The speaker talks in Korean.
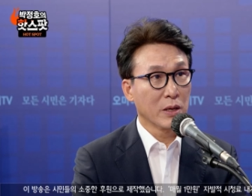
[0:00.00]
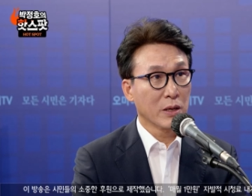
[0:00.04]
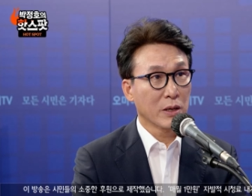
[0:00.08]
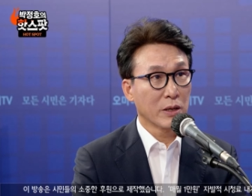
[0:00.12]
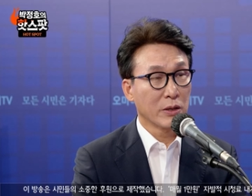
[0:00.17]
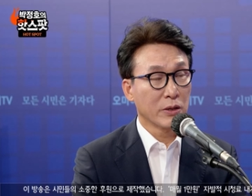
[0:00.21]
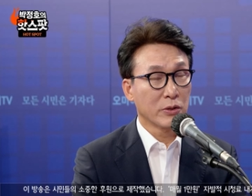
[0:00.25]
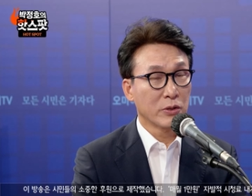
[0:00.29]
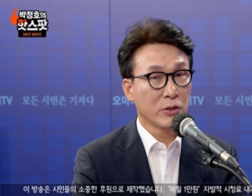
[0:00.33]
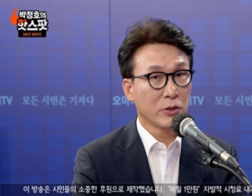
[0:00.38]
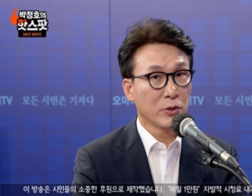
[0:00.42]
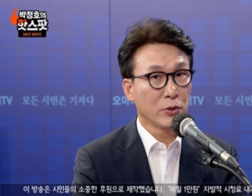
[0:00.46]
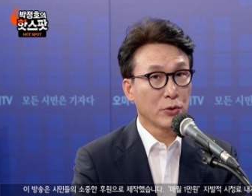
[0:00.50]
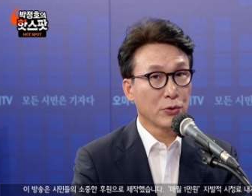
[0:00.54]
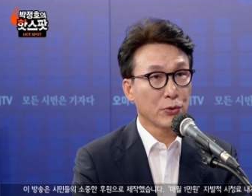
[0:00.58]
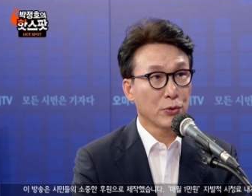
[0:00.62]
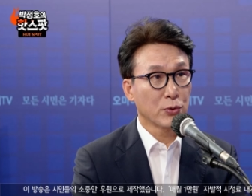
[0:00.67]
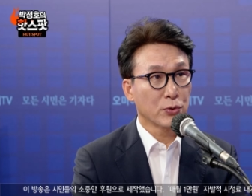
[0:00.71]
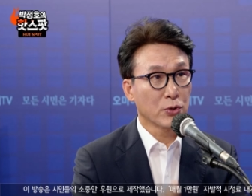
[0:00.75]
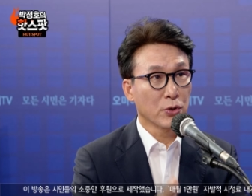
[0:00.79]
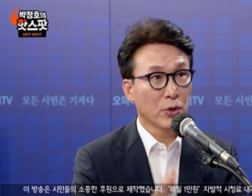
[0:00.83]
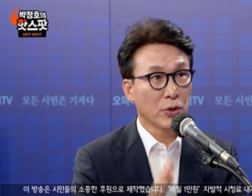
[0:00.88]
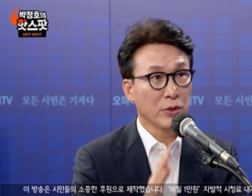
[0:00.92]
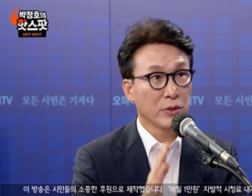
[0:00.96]
네. 네
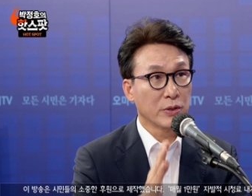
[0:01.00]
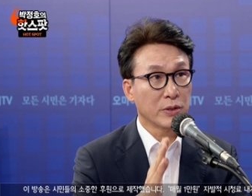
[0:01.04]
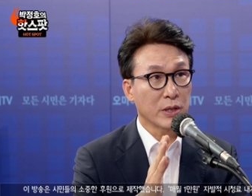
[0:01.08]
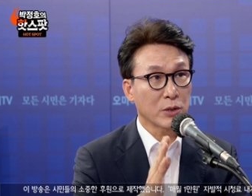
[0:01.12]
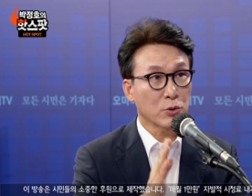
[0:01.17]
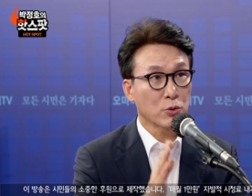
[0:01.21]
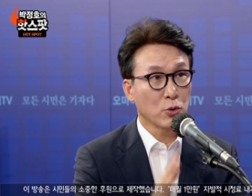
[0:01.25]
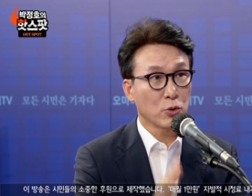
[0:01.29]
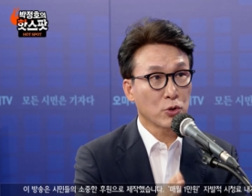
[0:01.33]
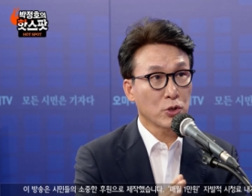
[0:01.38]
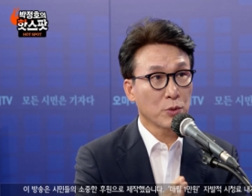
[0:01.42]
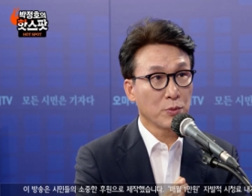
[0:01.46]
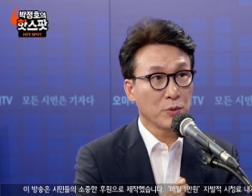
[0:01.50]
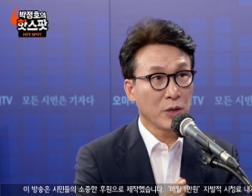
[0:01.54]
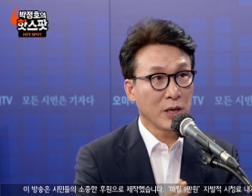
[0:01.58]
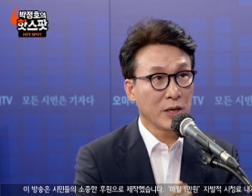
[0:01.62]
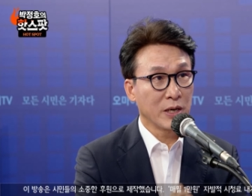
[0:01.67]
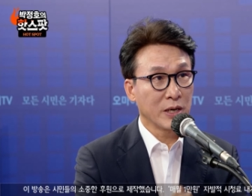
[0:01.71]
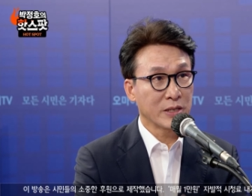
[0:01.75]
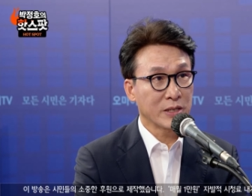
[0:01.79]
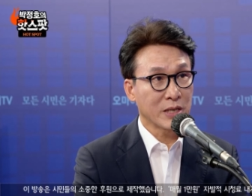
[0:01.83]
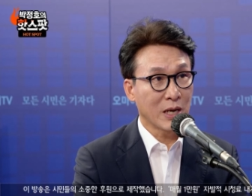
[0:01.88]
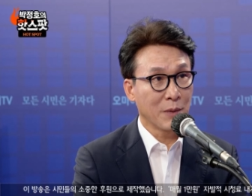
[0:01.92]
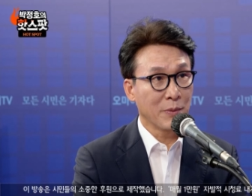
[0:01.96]
그것으로 저희는 딱 초점을
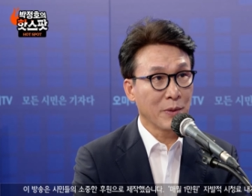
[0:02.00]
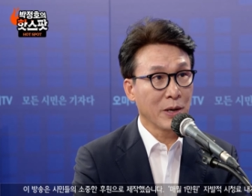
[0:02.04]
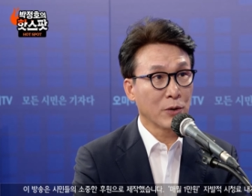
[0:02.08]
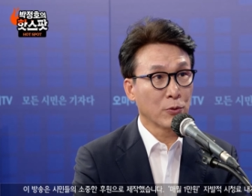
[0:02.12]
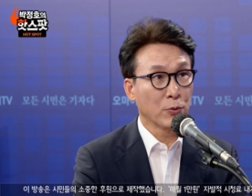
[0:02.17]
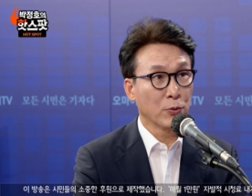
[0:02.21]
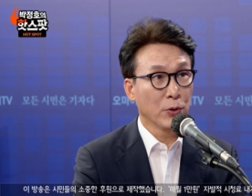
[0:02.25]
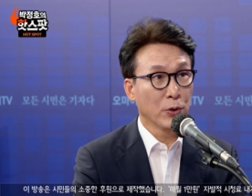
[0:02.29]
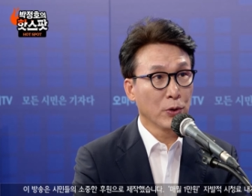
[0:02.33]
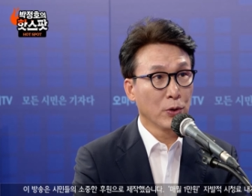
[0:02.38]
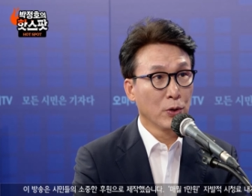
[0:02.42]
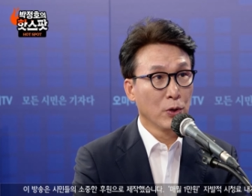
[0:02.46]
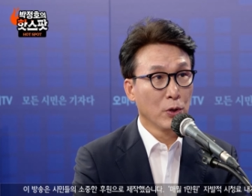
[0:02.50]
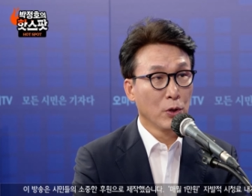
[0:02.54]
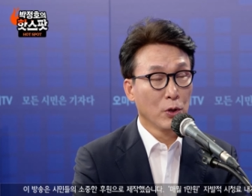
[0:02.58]
하나를 잡았고요.